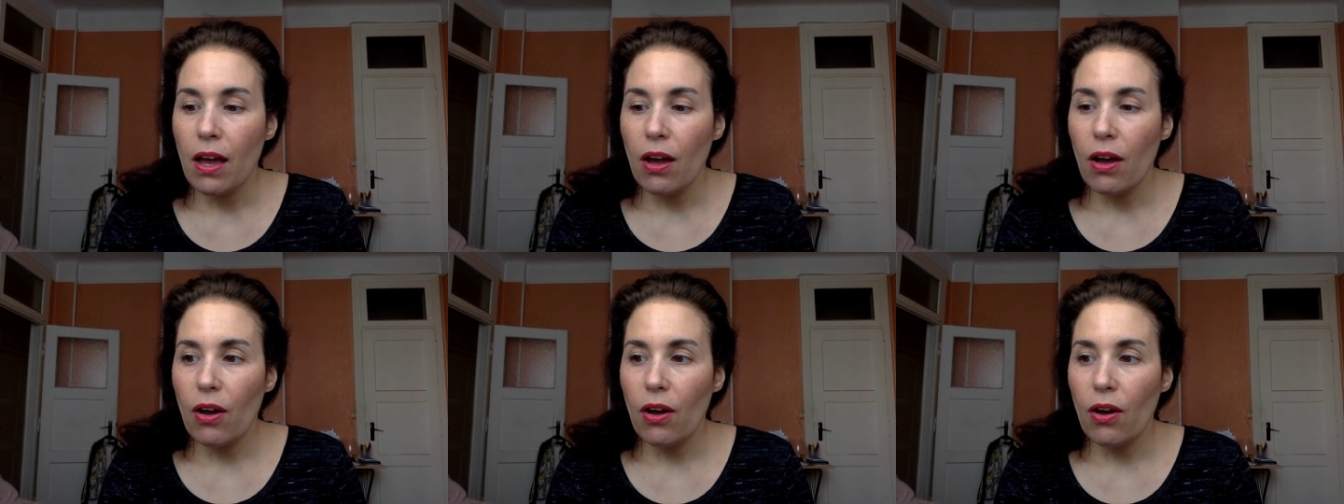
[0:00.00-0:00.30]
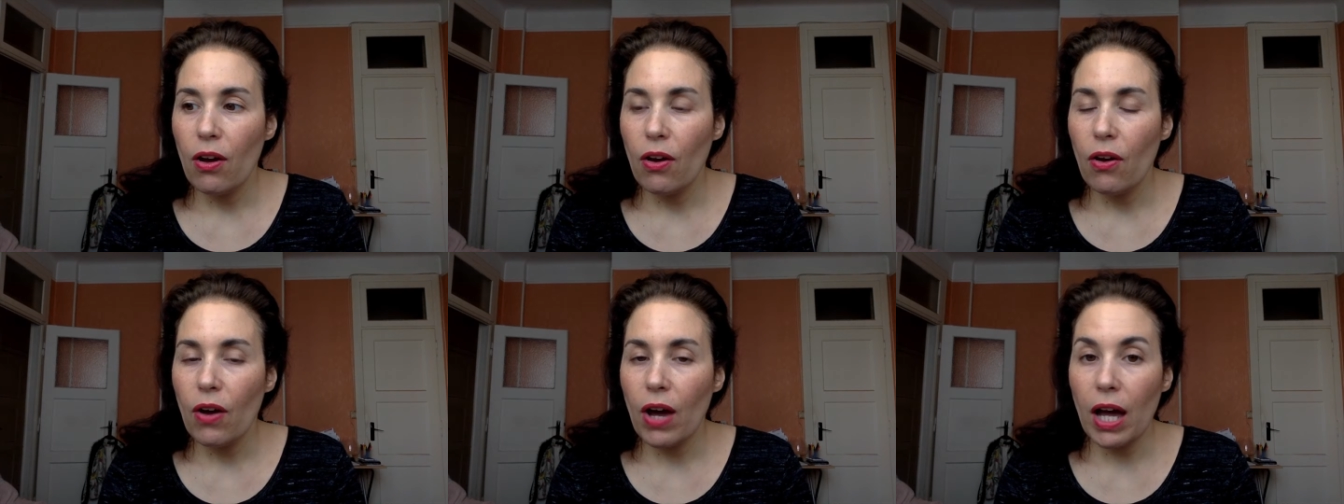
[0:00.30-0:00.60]

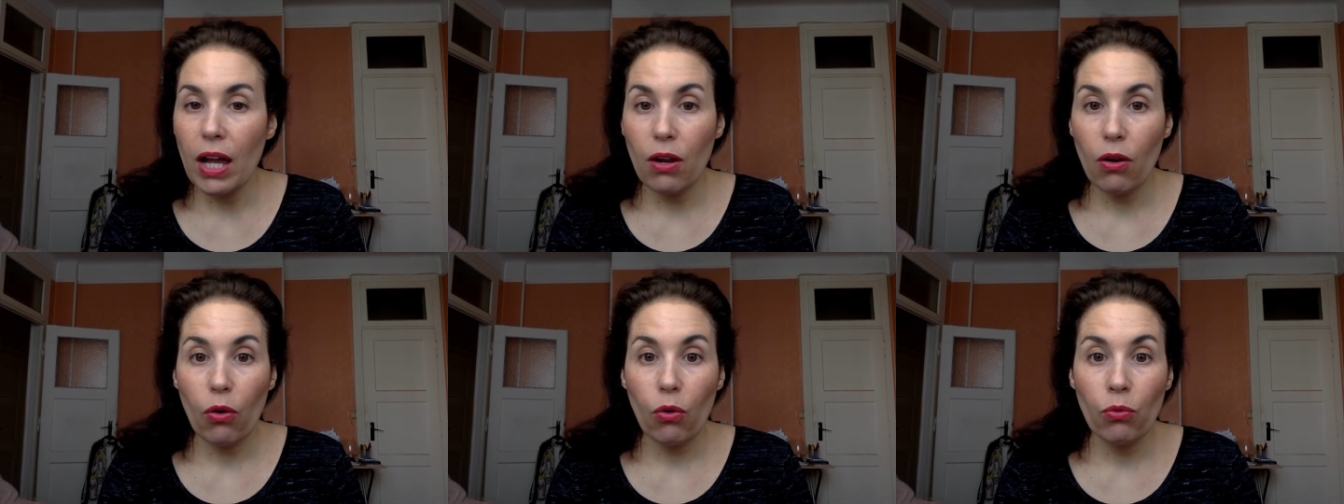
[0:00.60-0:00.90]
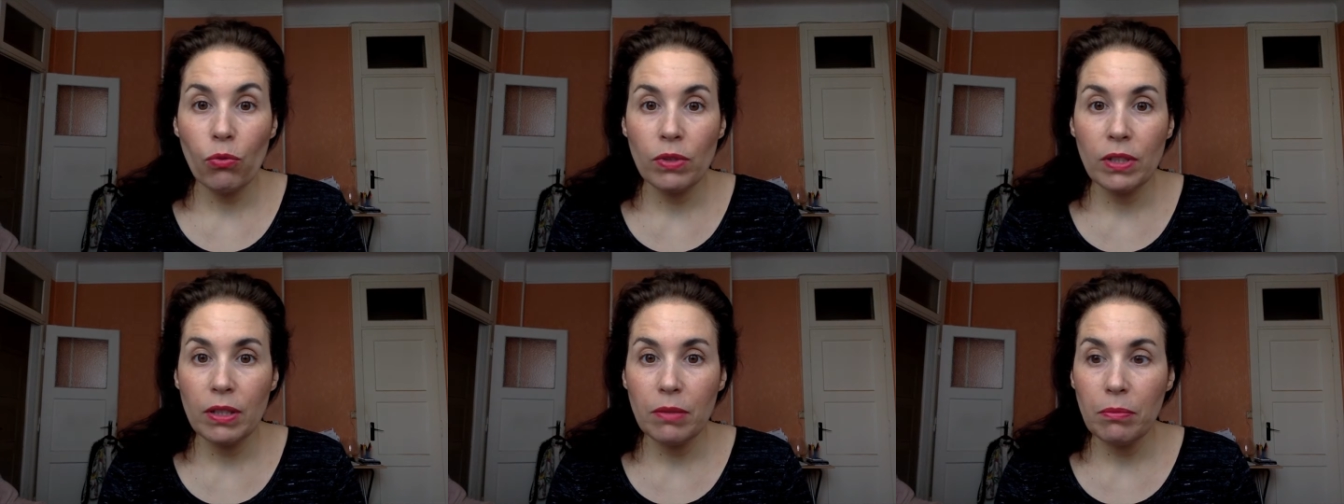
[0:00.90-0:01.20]
alors,
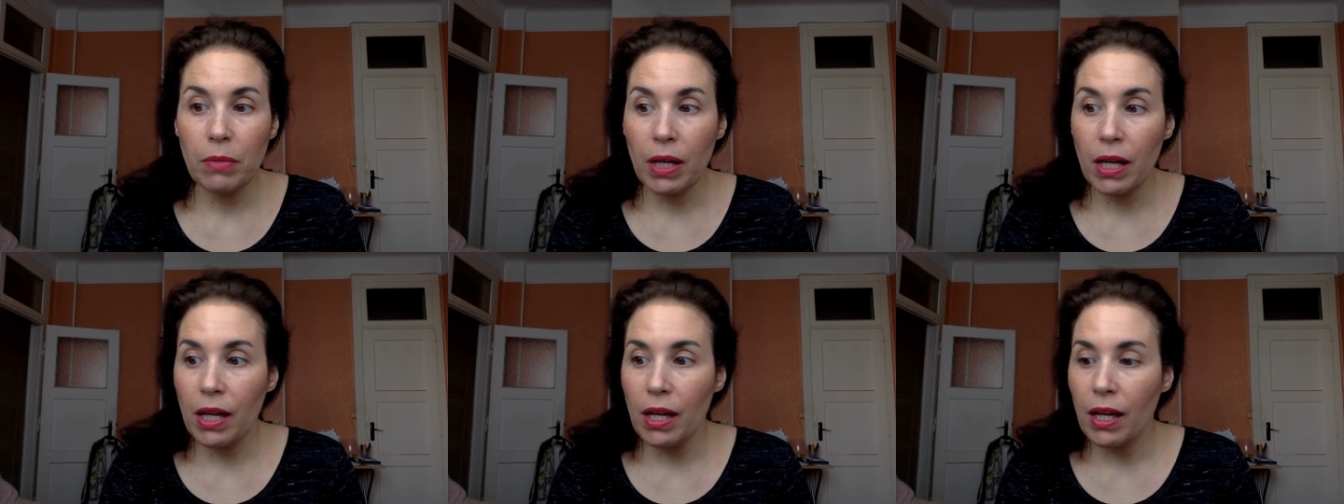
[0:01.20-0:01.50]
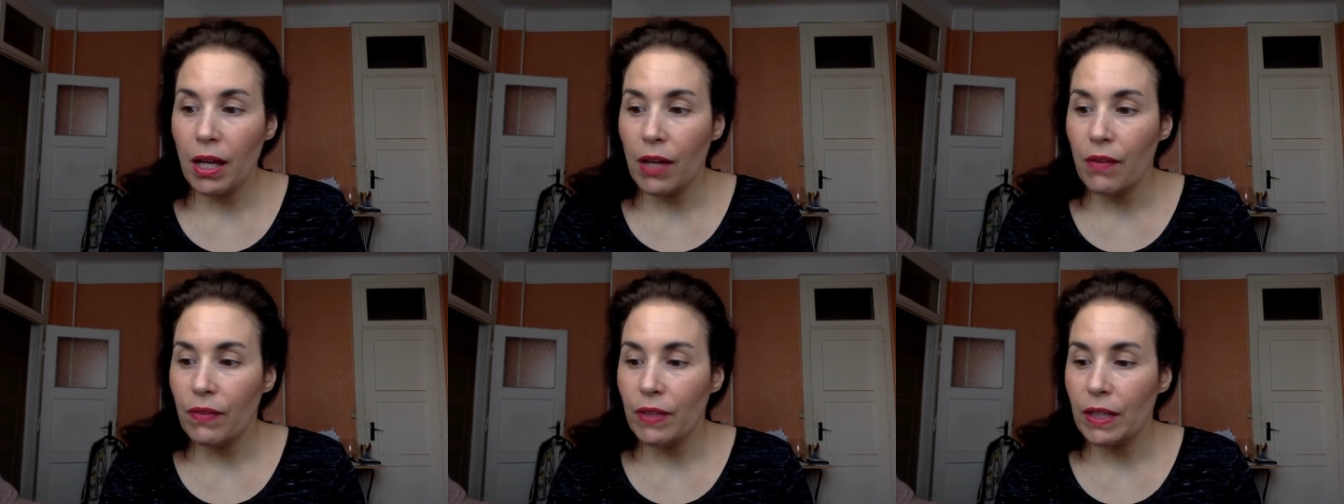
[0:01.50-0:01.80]
on
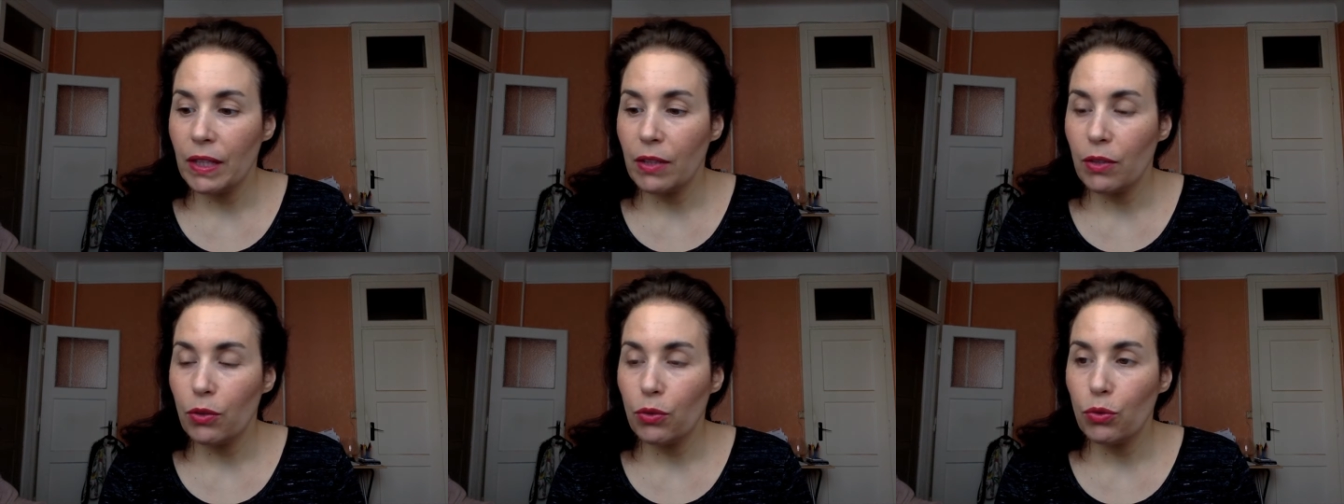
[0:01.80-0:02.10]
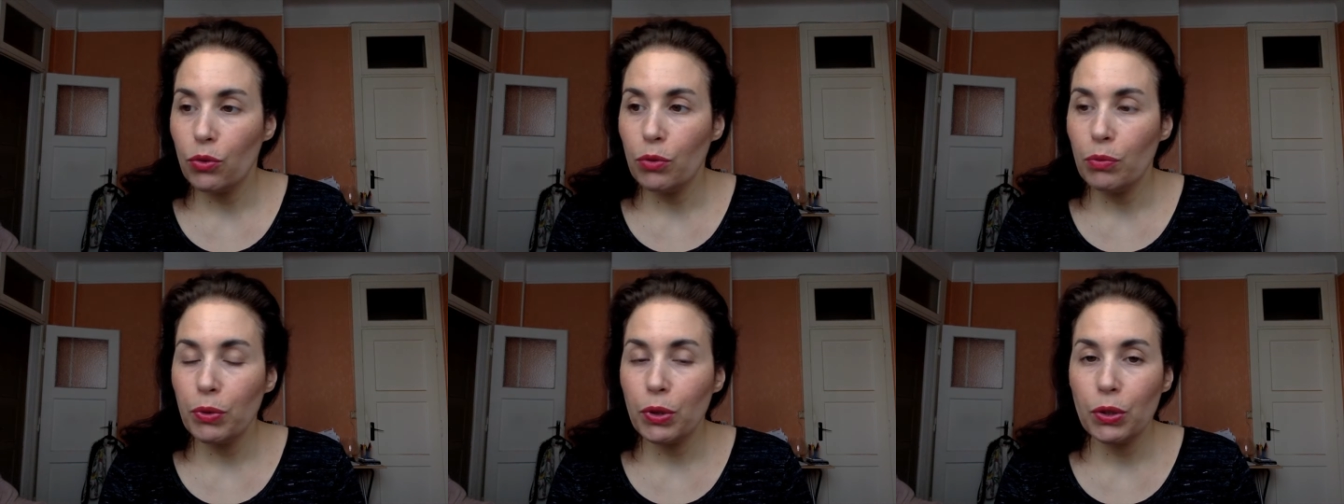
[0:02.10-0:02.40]
démarre avec
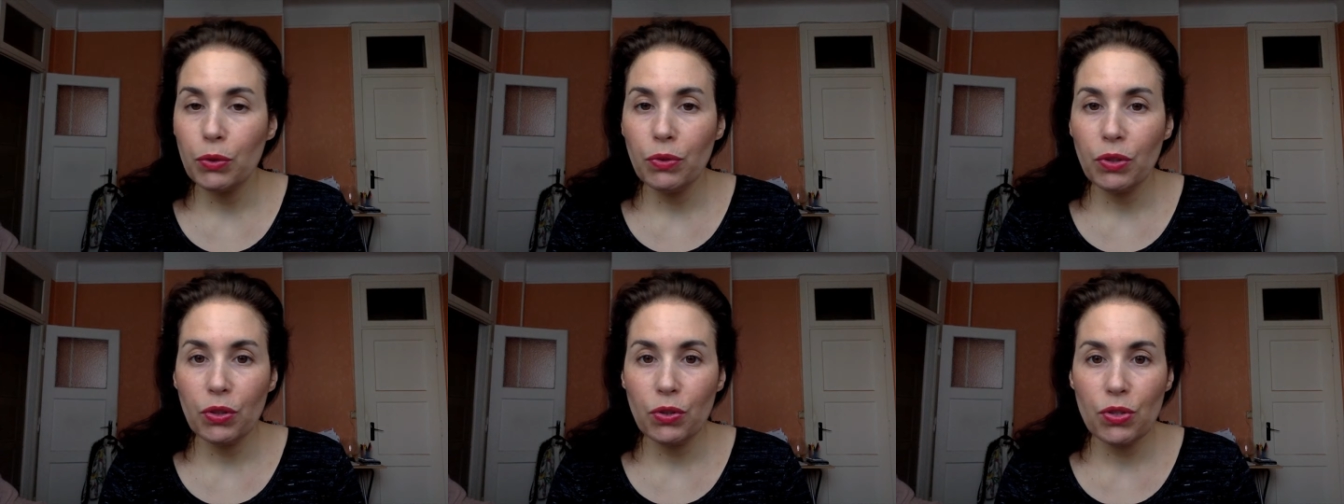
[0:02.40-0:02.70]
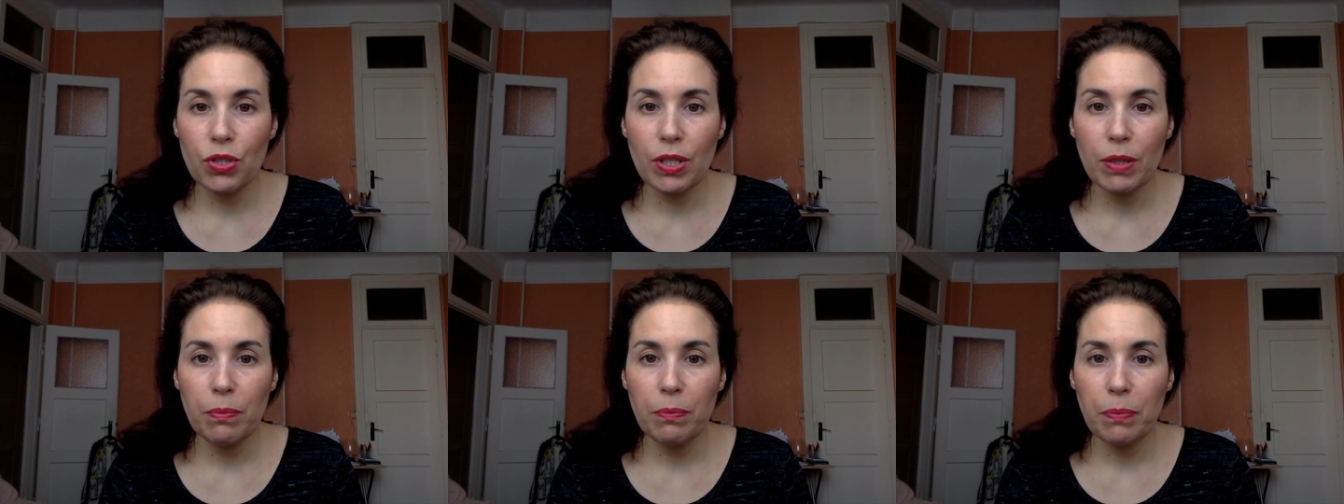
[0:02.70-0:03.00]
deux produits que
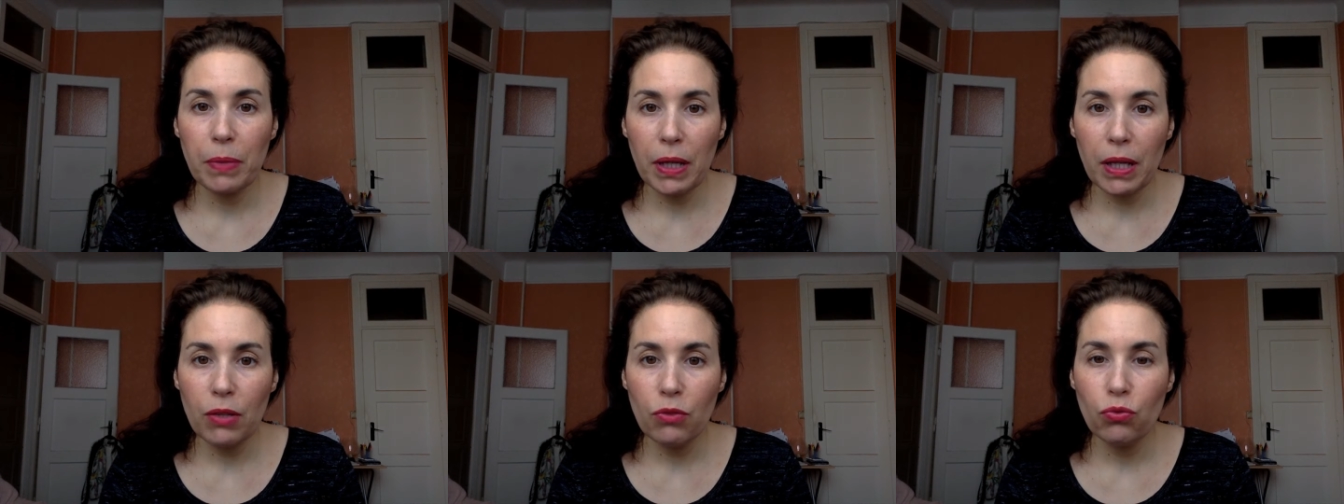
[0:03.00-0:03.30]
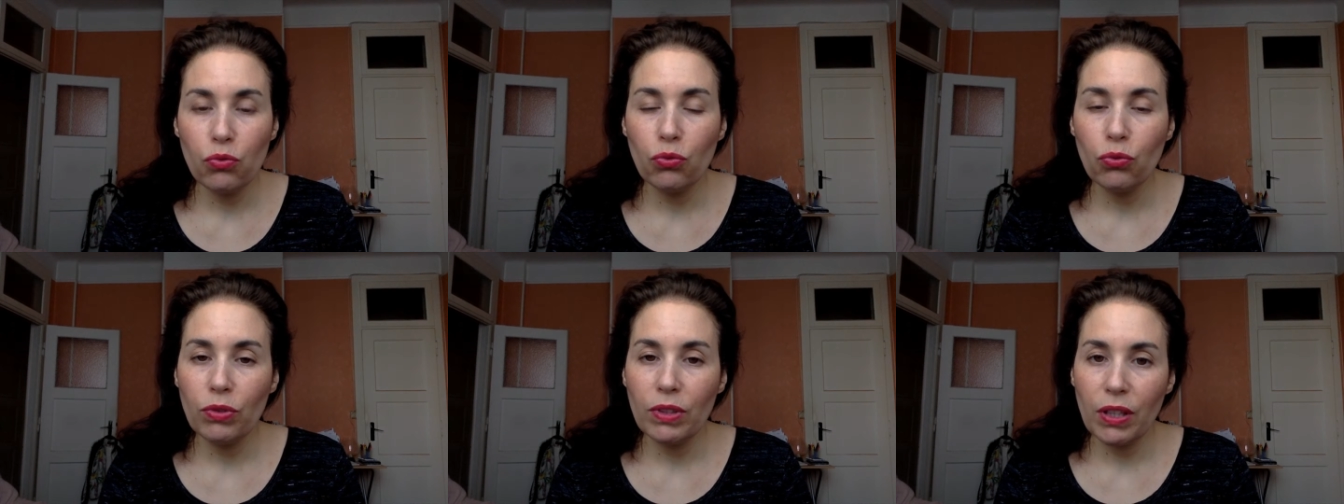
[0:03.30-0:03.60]
j'ai pas
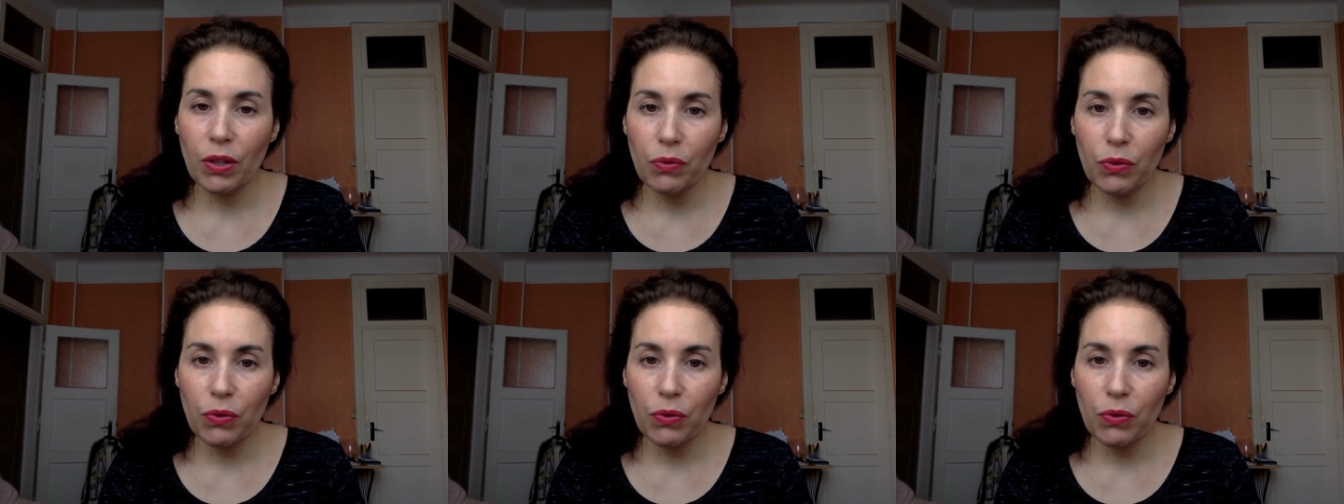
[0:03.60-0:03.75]
tout à